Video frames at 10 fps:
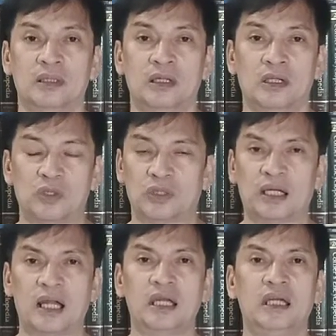So
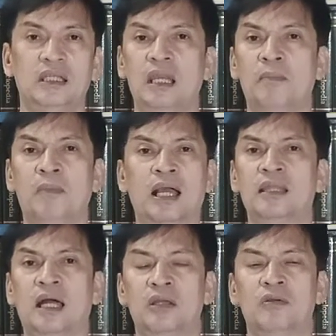talagang hindi na
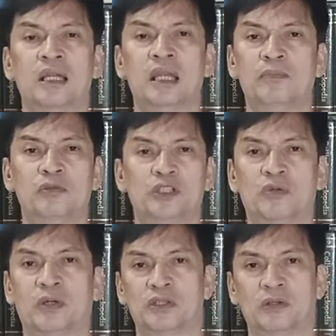maganda yung kanila pong
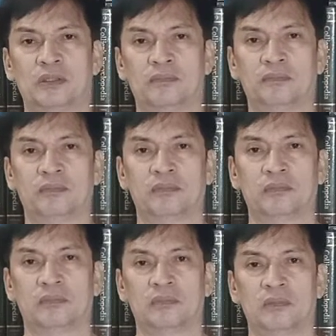sitwasyon.
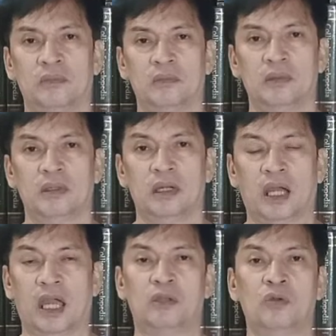
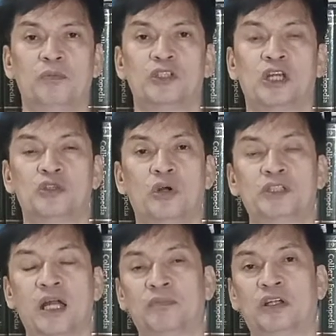Kaya doon po sa Job
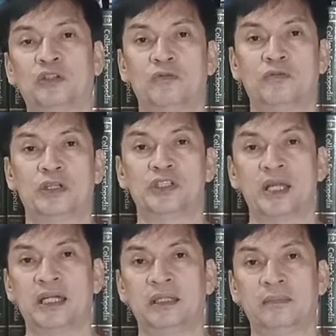chapter 2 verse
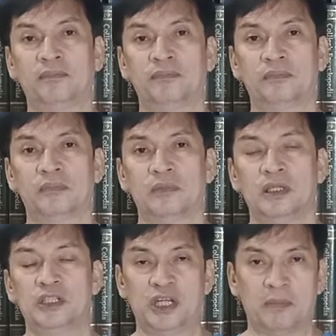
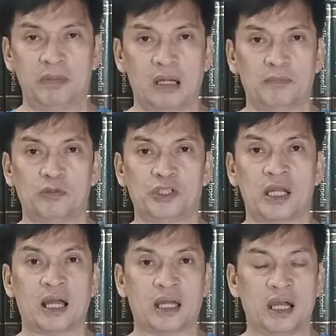9, sinabihan po siya ng
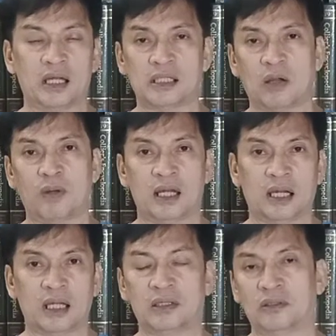kanyang asawa ng
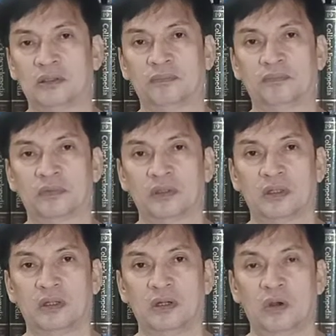ganito,
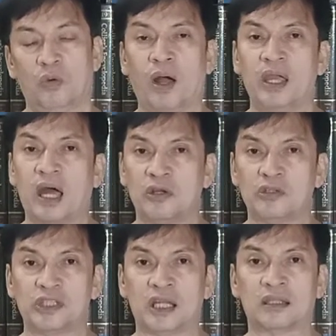Why are you
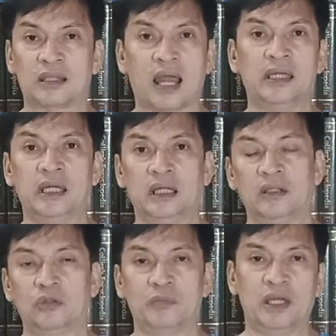still trying
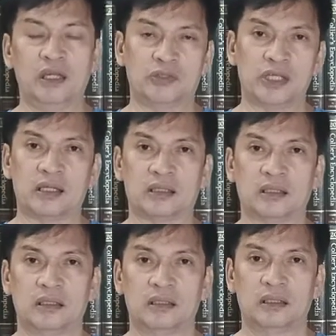to be innocent?
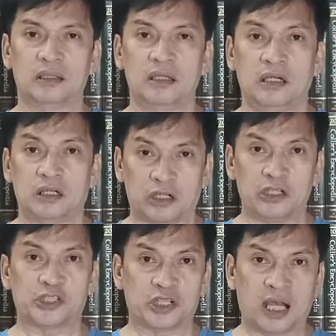
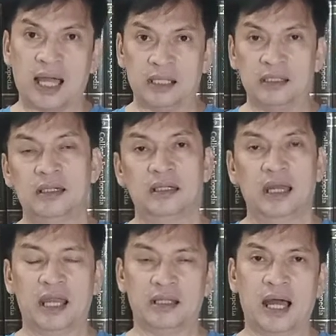Curse God
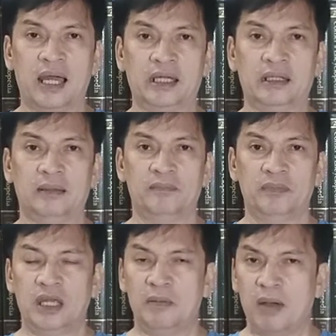and die.
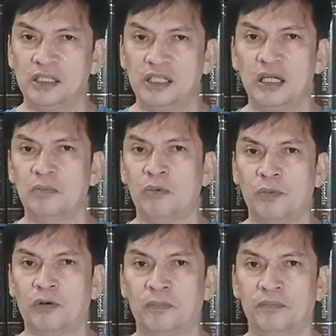Imaginin mo
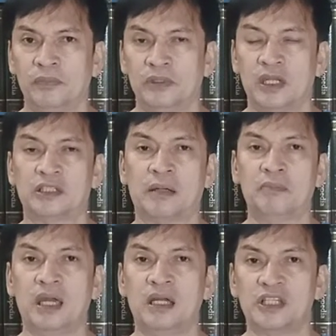po,
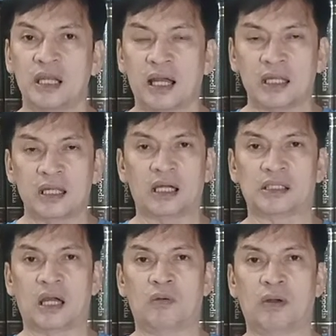nasabihan siya ng kanyang
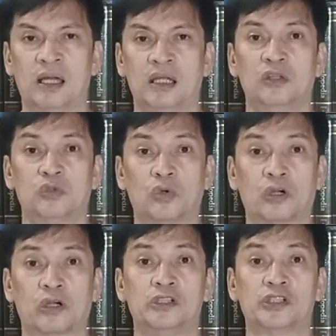asawa to
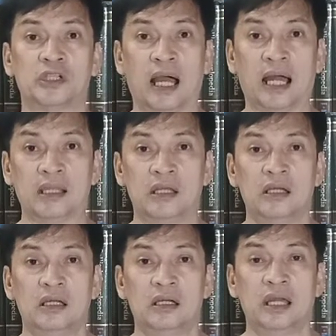curse God
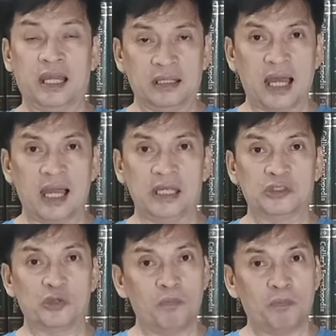and die.
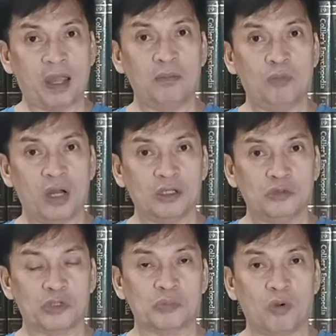Sumpain mo ang
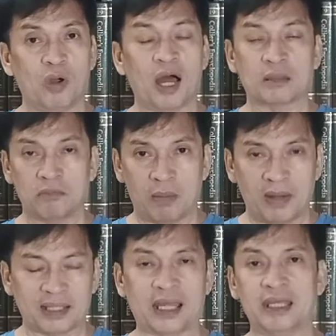Diyos mo at
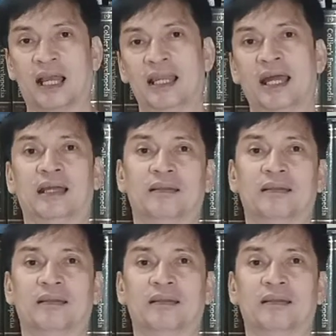mamatay ka na.